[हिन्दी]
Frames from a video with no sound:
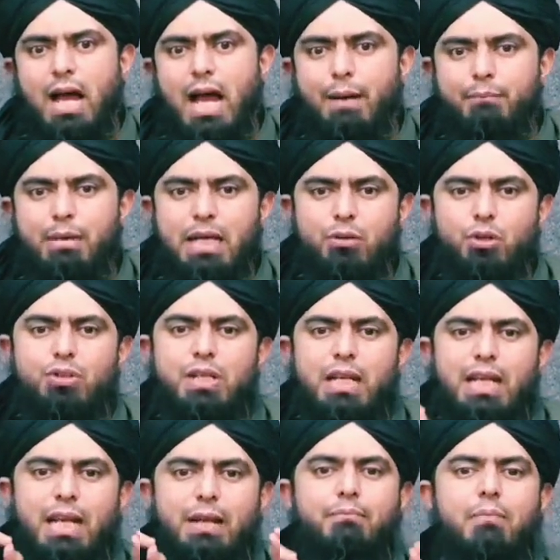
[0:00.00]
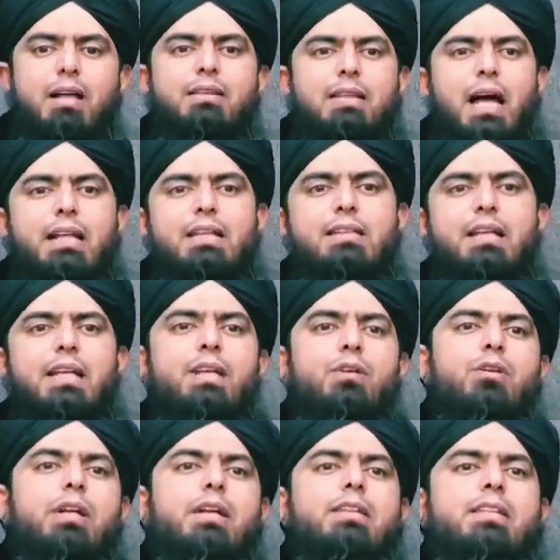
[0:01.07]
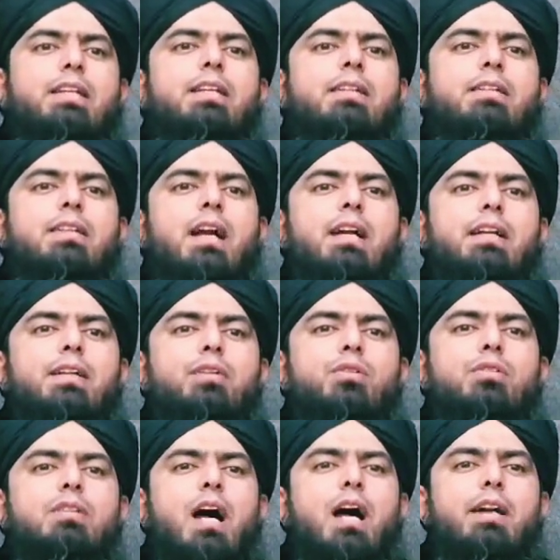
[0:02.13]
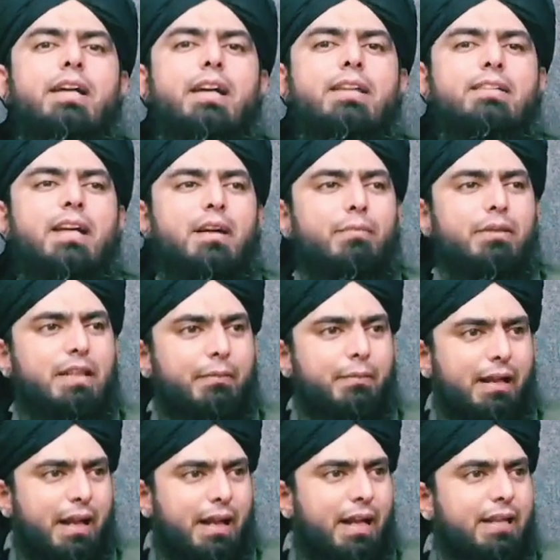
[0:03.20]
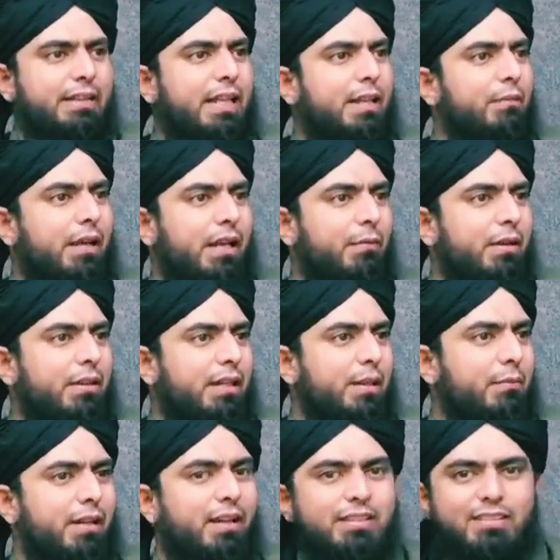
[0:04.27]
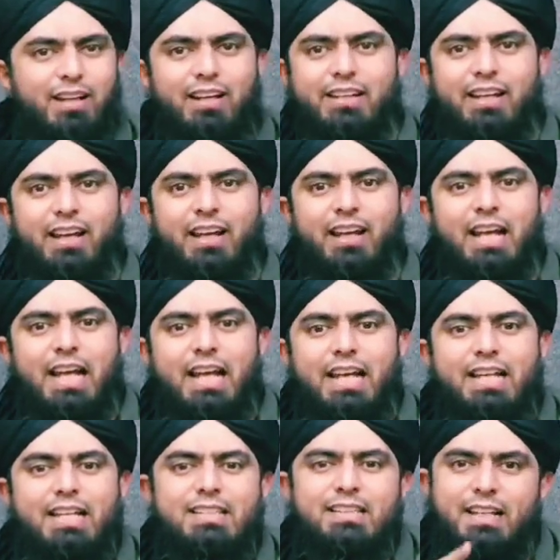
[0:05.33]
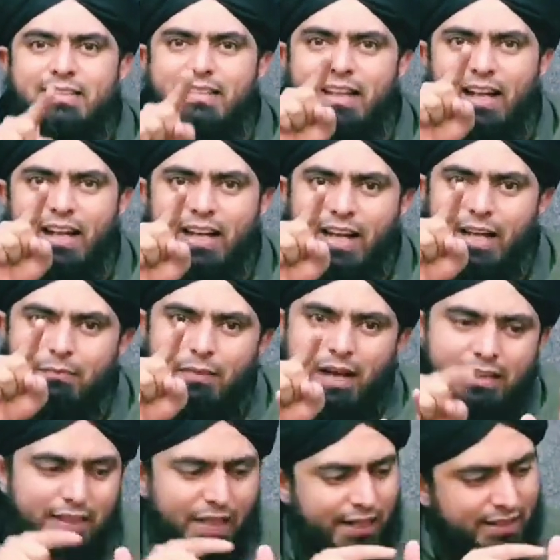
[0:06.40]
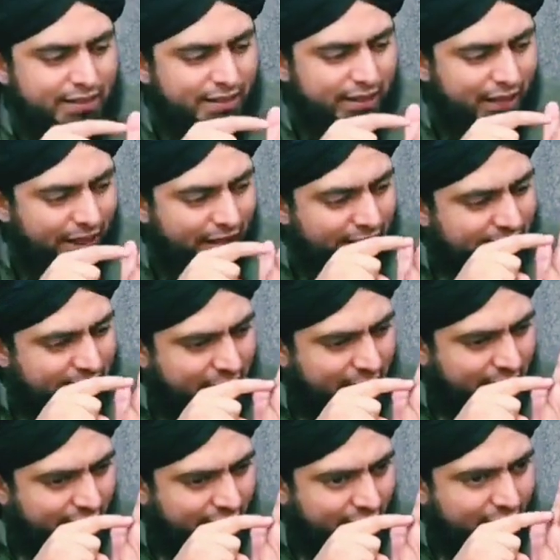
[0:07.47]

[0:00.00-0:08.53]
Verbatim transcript: अभी इनको चाहिए ईमानदारी से इन्होंने घसीट के साड़ के जो हज़ार डेढ़ हज़ार बंदा बनाया तीन महीने में इतनी मेहनत करके इसका ज़रा ना ईमानदारी से ना इसका